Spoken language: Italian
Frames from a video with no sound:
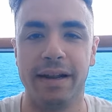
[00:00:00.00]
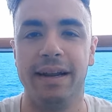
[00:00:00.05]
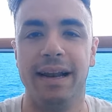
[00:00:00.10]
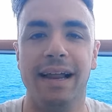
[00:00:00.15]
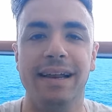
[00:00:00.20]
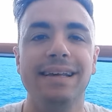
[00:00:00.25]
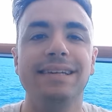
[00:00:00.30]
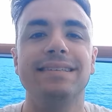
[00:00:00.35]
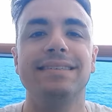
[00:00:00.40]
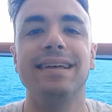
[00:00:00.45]
La
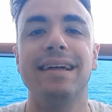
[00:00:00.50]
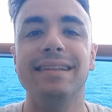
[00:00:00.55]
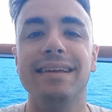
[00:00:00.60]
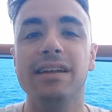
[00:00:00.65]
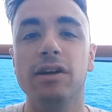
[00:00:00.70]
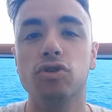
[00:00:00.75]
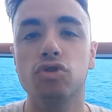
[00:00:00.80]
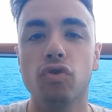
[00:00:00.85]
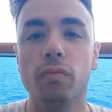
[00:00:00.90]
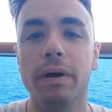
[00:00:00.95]
lista degli
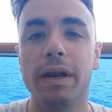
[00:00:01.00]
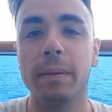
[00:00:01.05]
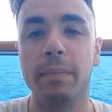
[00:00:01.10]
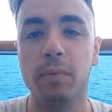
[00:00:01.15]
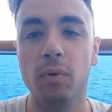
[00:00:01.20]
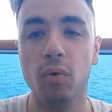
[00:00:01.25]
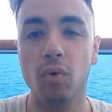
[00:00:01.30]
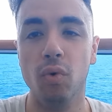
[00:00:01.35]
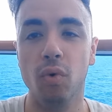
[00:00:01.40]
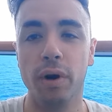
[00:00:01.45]
esuberi è
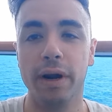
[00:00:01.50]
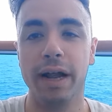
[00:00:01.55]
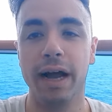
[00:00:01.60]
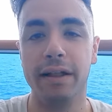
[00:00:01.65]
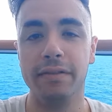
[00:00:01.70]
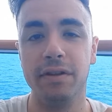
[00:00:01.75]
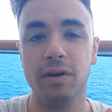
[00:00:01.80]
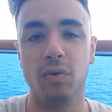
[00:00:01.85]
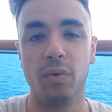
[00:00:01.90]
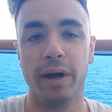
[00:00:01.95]
più lunga
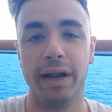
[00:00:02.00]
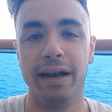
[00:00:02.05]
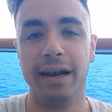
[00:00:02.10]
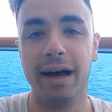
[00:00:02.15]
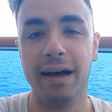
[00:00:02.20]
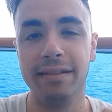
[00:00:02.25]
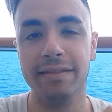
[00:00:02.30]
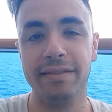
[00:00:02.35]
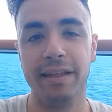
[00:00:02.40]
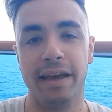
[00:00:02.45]
di quella
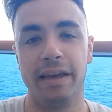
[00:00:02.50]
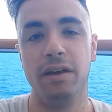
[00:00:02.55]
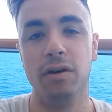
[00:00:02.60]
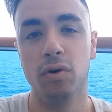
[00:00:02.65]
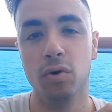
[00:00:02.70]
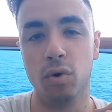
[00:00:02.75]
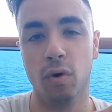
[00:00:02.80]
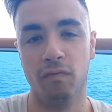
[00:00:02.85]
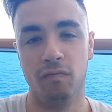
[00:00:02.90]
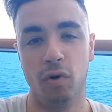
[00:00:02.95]
dei
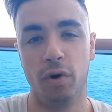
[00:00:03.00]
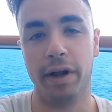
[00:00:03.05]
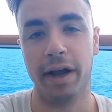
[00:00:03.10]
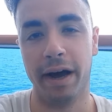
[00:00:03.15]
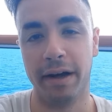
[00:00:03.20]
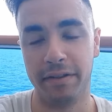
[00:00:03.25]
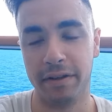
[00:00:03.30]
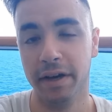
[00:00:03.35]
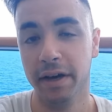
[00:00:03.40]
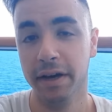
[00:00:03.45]

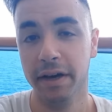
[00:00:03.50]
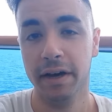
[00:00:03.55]
convocati.